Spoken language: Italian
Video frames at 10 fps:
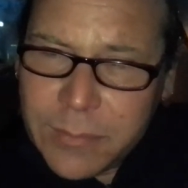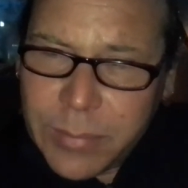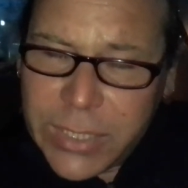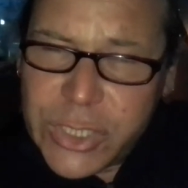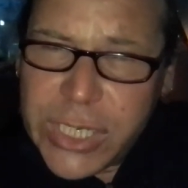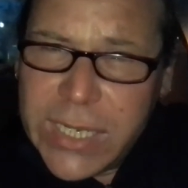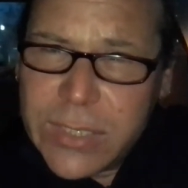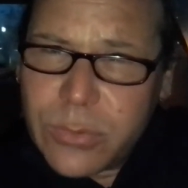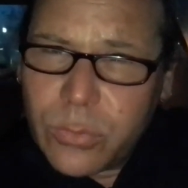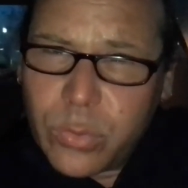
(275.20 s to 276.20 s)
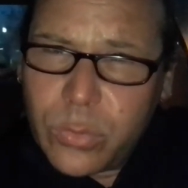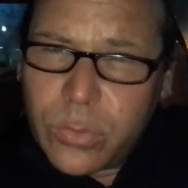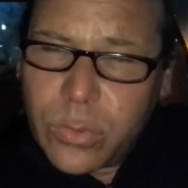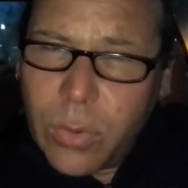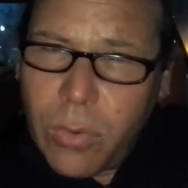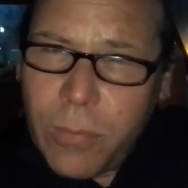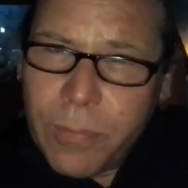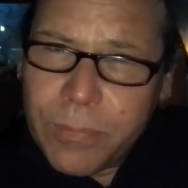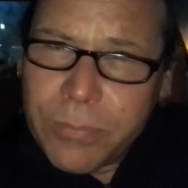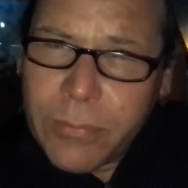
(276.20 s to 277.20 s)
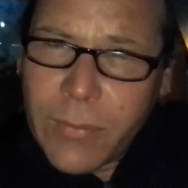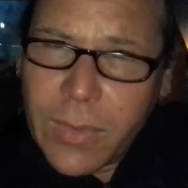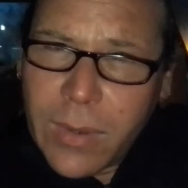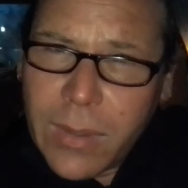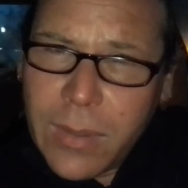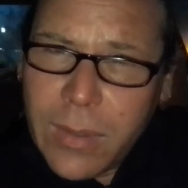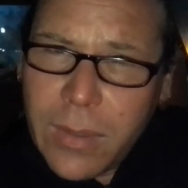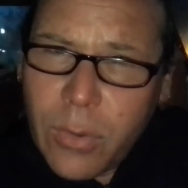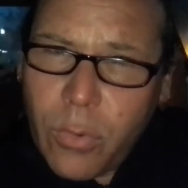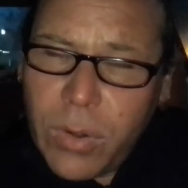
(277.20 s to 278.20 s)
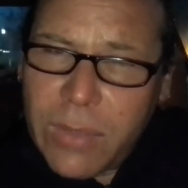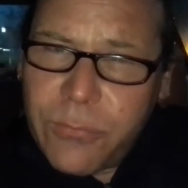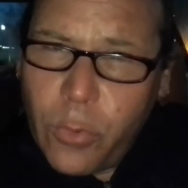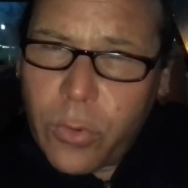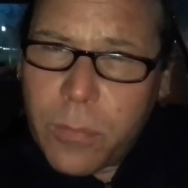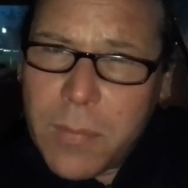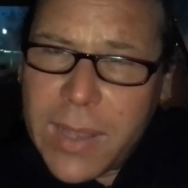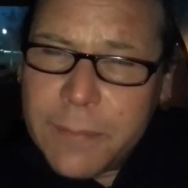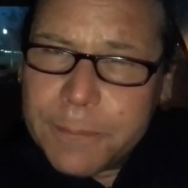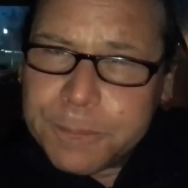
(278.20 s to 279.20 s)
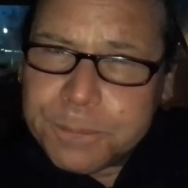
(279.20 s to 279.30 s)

preciso, tutto con la forma,